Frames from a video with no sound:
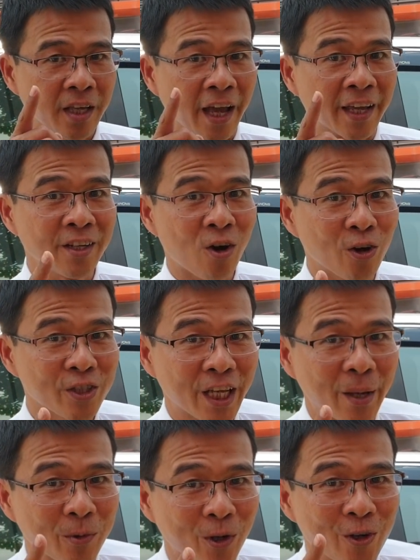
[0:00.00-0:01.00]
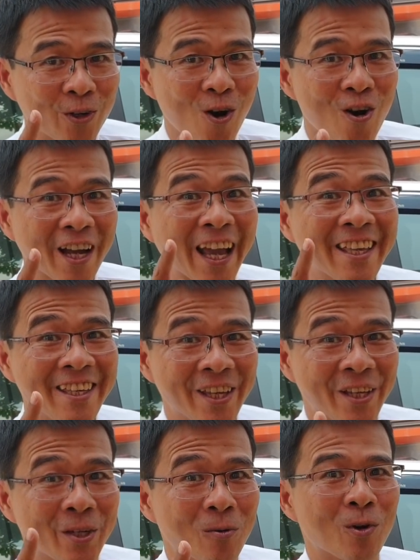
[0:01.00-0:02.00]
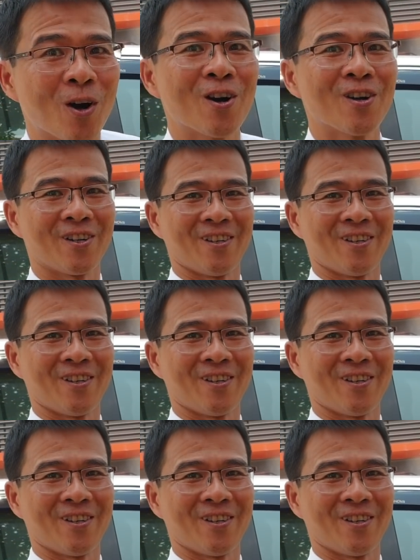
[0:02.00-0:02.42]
Hãy đón xem coi nó có cái gì trong đó.